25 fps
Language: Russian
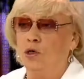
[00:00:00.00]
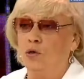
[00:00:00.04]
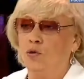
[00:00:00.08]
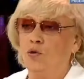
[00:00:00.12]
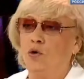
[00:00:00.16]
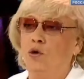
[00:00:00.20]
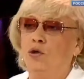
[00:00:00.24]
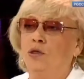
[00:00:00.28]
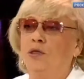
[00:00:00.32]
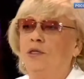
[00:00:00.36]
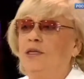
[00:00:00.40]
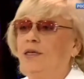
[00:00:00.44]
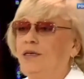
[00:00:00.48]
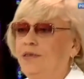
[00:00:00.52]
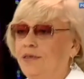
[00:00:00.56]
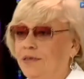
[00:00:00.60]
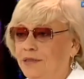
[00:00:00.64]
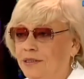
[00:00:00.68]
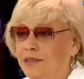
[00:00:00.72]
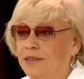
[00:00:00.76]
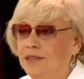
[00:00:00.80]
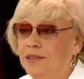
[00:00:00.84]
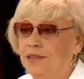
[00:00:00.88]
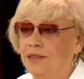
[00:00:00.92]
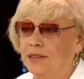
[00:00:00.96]
Гонта,
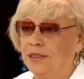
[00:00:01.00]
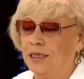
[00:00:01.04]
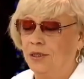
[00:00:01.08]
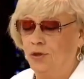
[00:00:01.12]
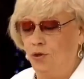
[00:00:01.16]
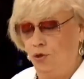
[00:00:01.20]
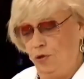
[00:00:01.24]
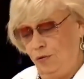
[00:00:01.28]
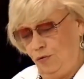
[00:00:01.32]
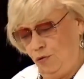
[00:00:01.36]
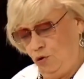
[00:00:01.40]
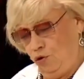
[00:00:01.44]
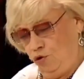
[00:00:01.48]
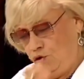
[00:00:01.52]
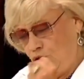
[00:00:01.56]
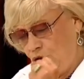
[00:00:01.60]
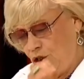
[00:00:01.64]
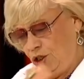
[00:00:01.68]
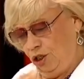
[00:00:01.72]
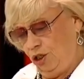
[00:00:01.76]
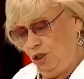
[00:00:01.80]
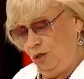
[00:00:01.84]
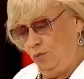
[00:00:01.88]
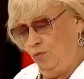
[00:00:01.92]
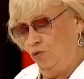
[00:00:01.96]
который всю
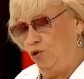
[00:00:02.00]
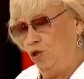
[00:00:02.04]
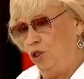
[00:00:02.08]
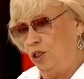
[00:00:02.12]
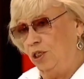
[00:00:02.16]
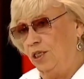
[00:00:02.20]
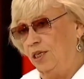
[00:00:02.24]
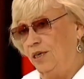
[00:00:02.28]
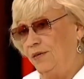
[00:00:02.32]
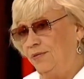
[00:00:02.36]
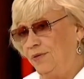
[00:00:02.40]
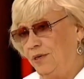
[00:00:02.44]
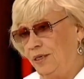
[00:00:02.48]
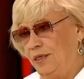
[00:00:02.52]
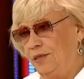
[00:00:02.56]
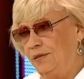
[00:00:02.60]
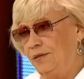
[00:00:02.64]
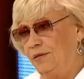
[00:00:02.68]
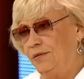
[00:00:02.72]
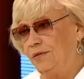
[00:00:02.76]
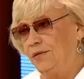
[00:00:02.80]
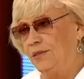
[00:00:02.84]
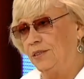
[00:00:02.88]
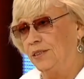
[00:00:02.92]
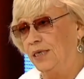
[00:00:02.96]
жизнь ему диктовал,
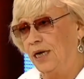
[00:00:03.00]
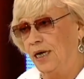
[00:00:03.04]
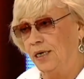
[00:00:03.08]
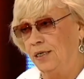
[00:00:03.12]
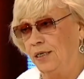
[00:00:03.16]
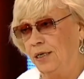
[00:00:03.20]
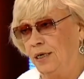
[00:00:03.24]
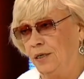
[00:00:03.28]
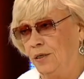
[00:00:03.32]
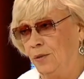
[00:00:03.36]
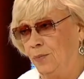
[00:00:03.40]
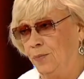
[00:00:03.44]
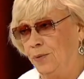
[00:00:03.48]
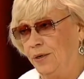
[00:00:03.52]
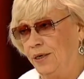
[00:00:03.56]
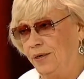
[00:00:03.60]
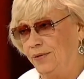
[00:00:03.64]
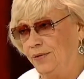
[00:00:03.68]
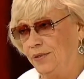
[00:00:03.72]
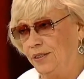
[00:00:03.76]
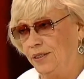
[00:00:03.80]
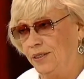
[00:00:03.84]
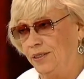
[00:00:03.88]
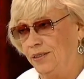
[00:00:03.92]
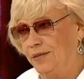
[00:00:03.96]
как надо
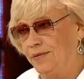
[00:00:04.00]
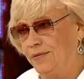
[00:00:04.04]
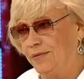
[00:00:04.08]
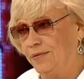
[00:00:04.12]
править.